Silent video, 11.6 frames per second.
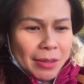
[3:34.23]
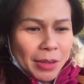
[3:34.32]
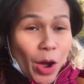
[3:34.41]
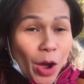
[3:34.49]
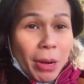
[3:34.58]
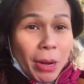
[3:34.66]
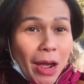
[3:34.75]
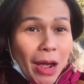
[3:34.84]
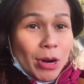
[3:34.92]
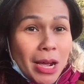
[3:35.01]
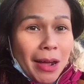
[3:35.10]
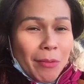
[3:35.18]
ก็เหมือนเขา
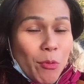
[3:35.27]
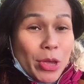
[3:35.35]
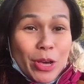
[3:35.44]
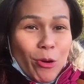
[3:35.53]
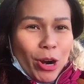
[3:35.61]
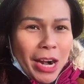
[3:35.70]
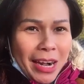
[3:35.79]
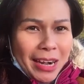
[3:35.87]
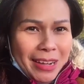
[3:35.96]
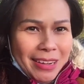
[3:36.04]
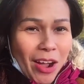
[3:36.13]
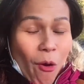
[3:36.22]
เลือกผู้หญิงคนนั้น
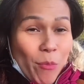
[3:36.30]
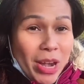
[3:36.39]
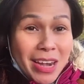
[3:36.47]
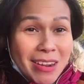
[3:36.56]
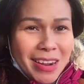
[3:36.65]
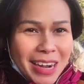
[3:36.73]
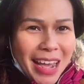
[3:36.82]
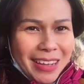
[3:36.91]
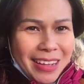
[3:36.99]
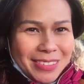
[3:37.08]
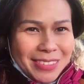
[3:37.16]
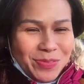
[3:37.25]
อะเขาไม่ได้เลือกนา
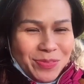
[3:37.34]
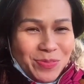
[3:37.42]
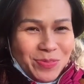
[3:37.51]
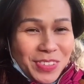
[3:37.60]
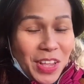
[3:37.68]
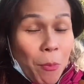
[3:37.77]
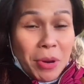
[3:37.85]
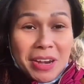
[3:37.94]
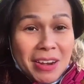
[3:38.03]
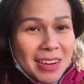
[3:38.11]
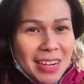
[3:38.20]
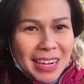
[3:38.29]
เขาไม่ได้
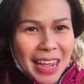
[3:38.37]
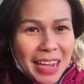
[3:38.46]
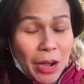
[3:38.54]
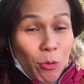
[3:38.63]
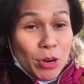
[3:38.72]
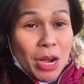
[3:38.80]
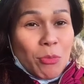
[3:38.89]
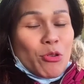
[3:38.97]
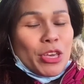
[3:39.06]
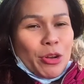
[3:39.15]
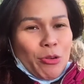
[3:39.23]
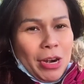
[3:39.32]
เลือกนา เขาเลือกผู้ห
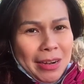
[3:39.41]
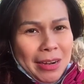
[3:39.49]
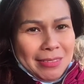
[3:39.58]
ญิงคนนั้น